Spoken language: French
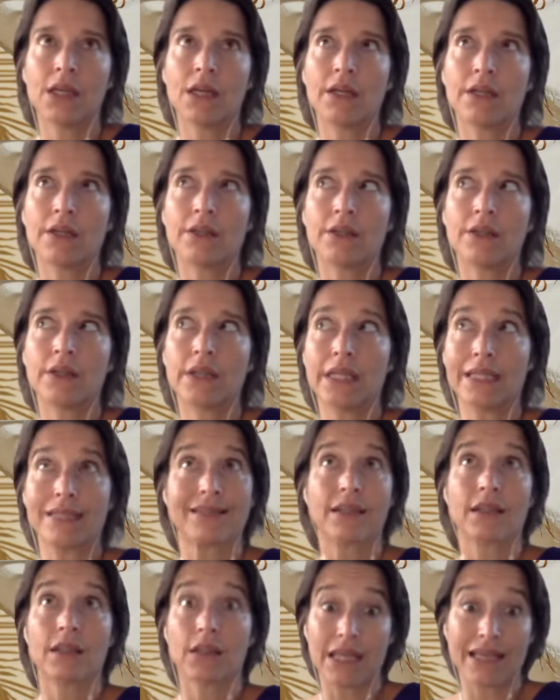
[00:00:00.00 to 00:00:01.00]
Euh, et, que
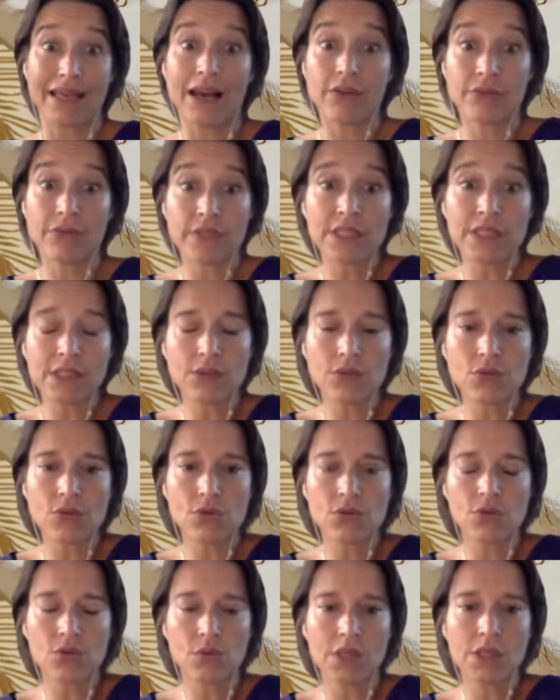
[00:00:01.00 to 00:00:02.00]
ça, et, investir
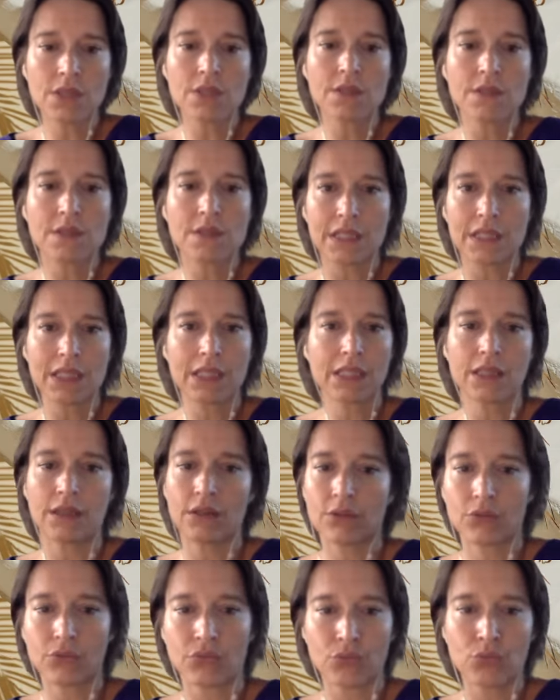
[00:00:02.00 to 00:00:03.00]
sur soi, c'est
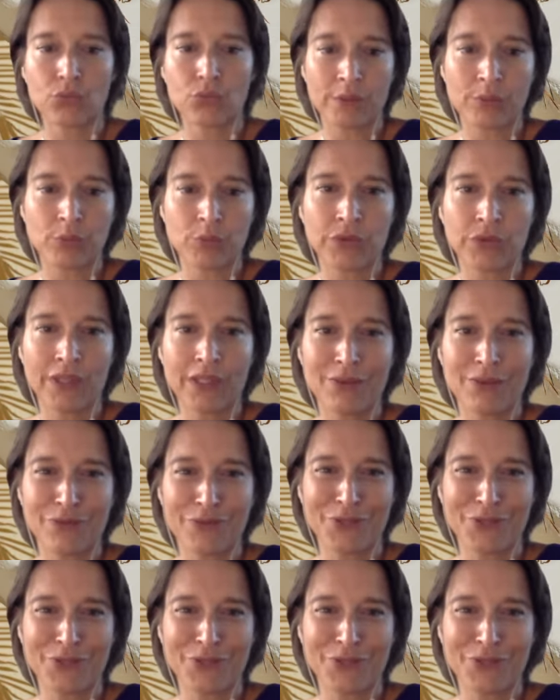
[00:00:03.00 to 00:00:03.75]
euh, fondamental.